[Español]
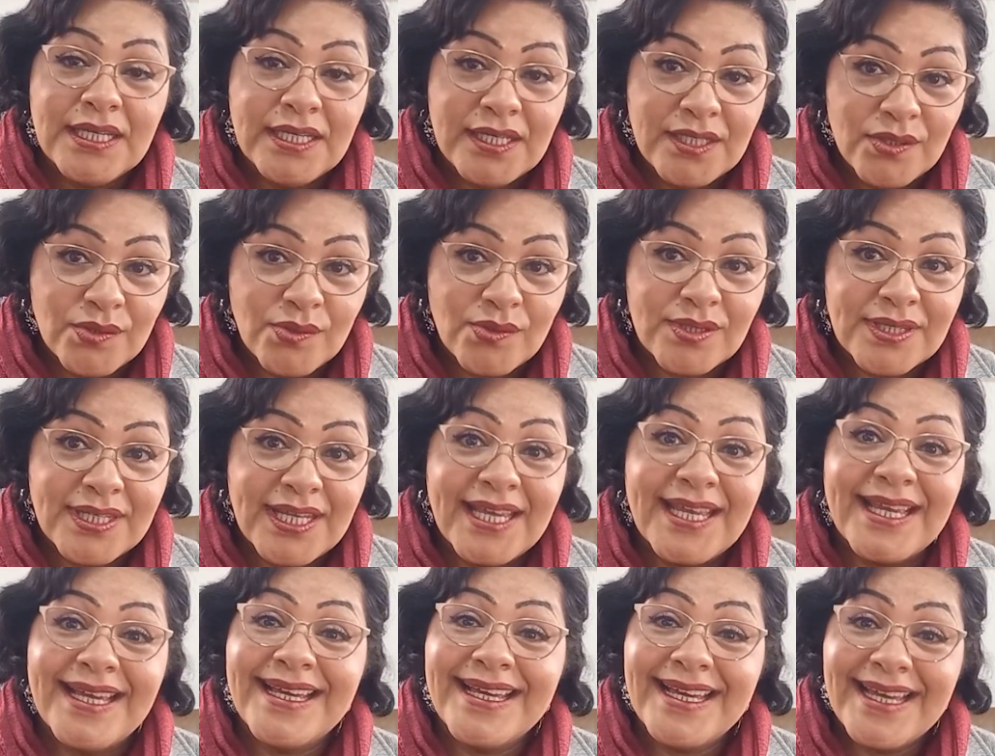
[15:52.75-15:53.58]
en
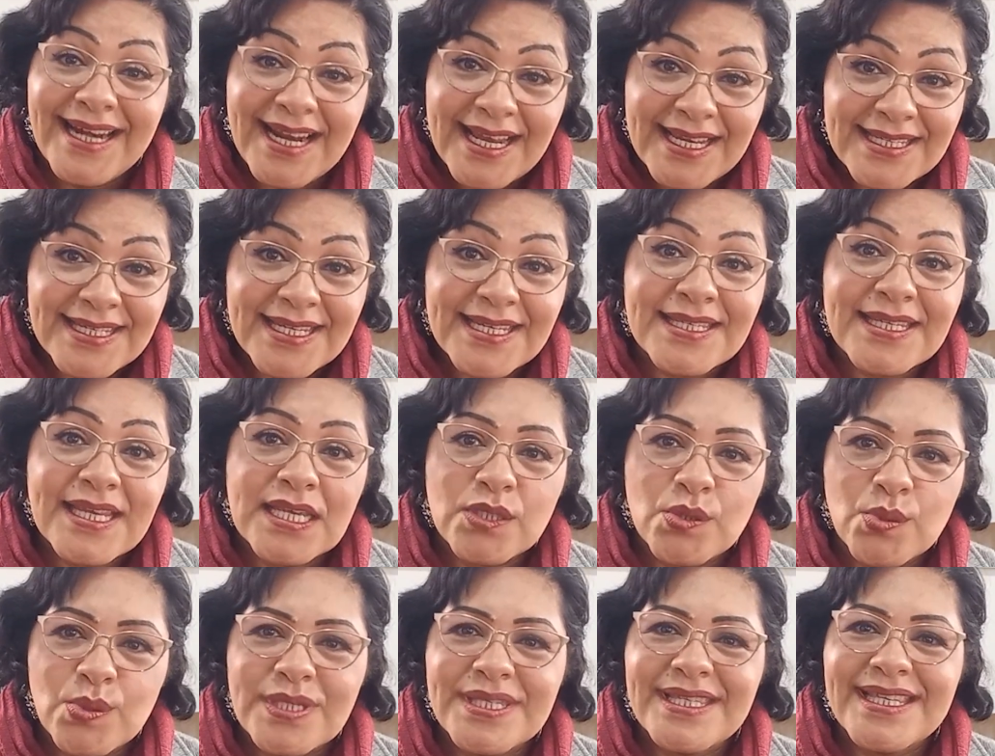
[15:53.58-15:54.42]
donde, gracias a
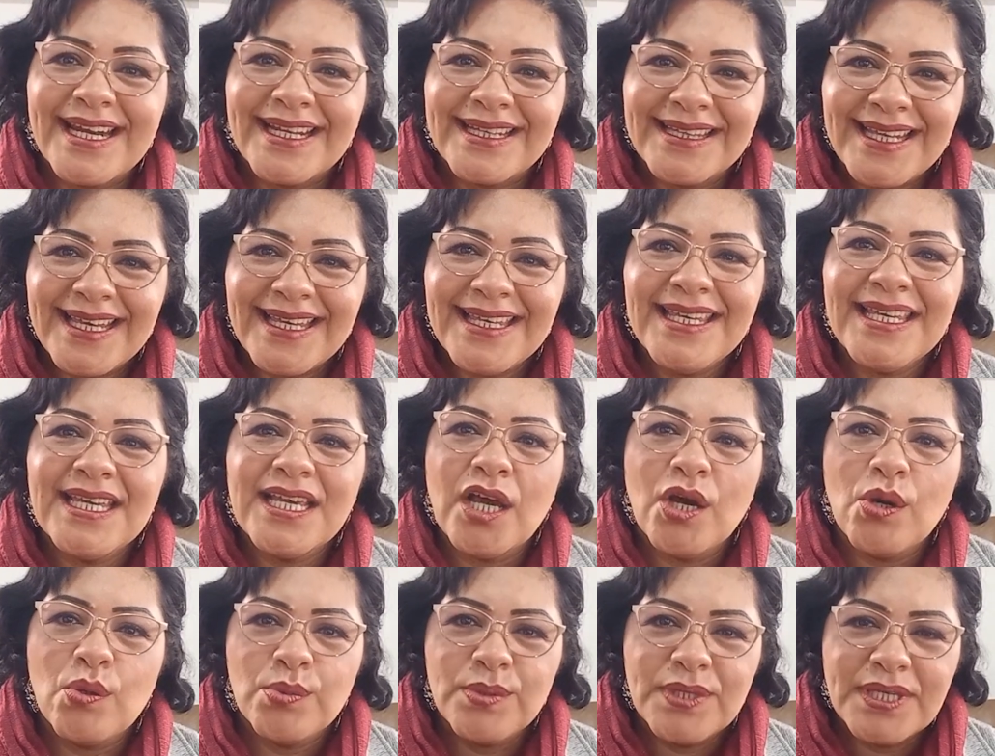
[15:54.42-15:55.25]
su
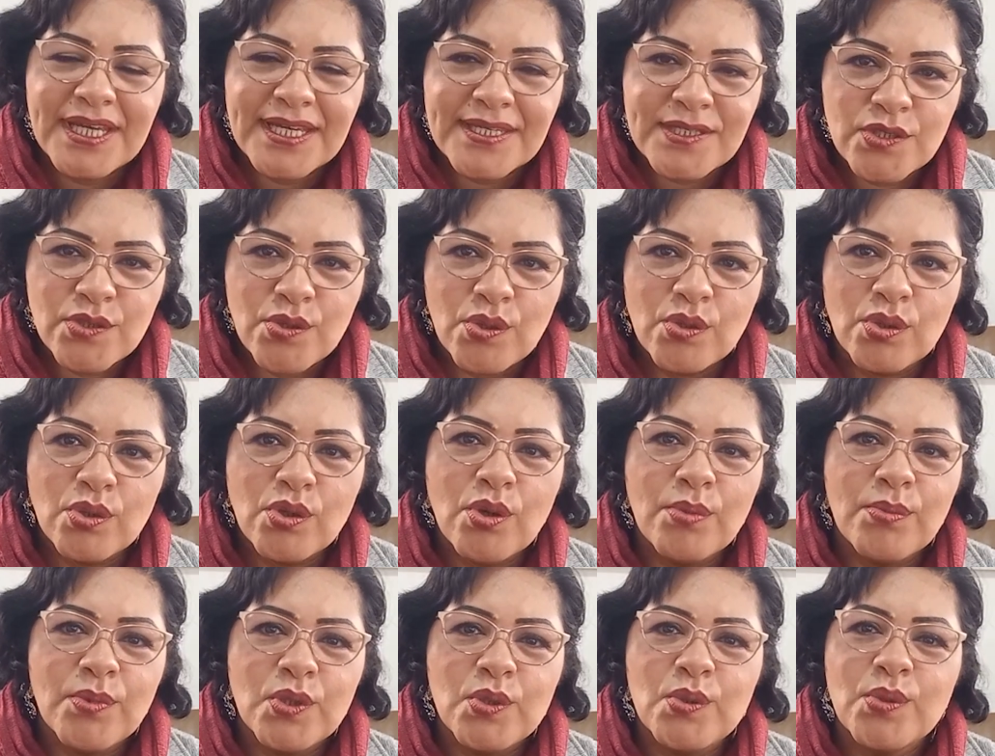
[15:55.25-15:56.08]
estratégica ubicación
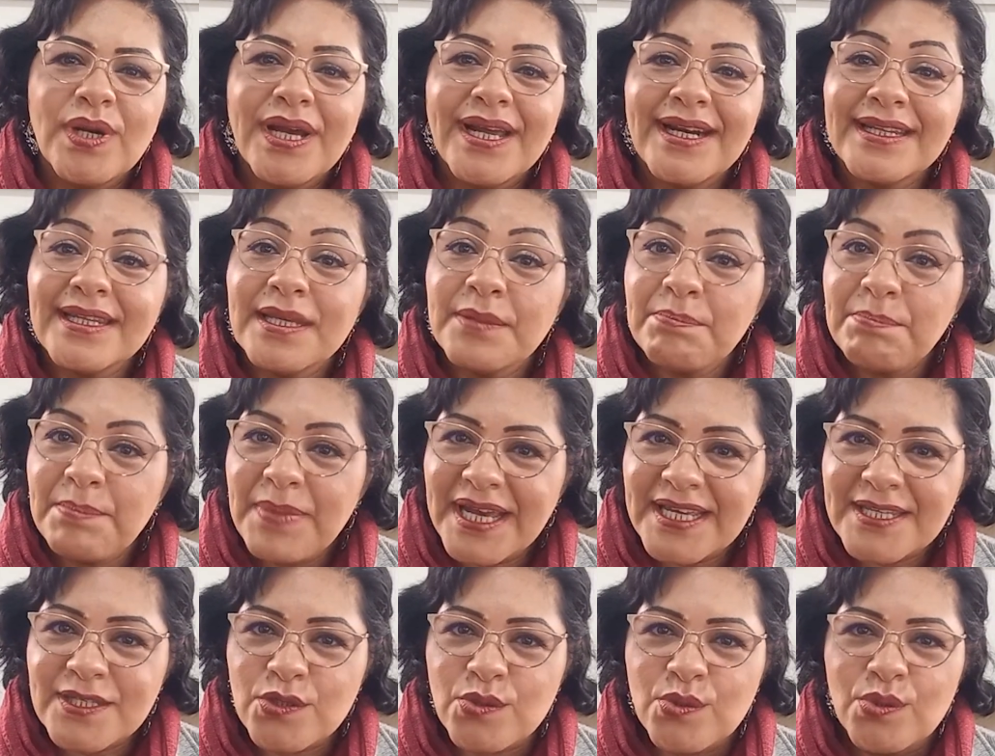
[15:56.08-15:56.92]
como lugar de
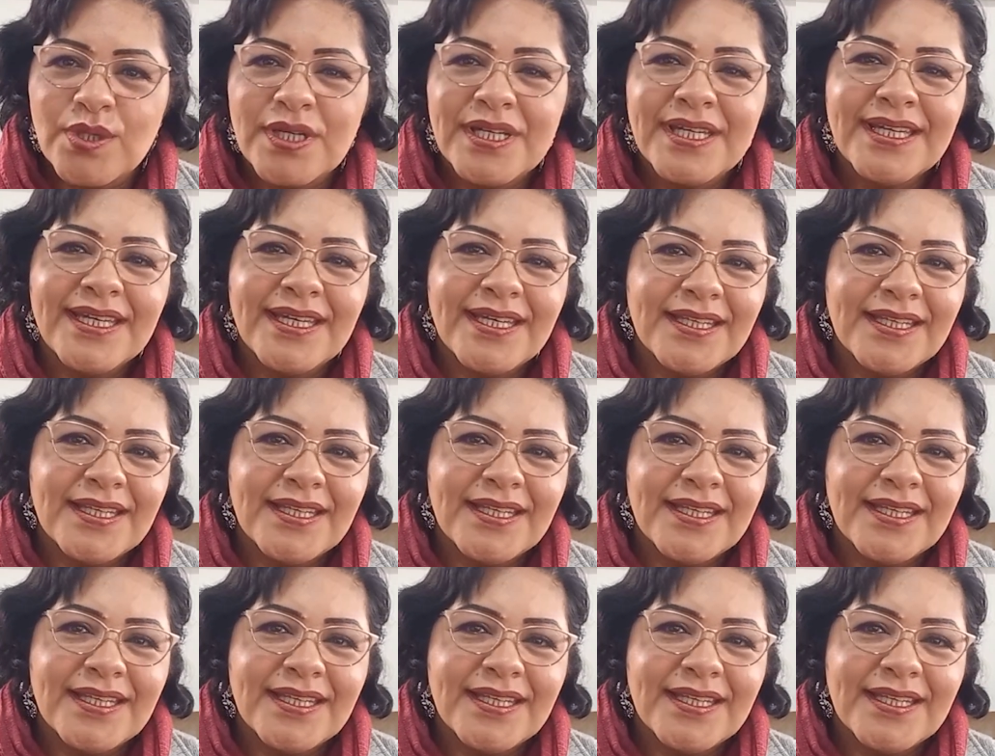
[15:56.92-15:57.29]
paso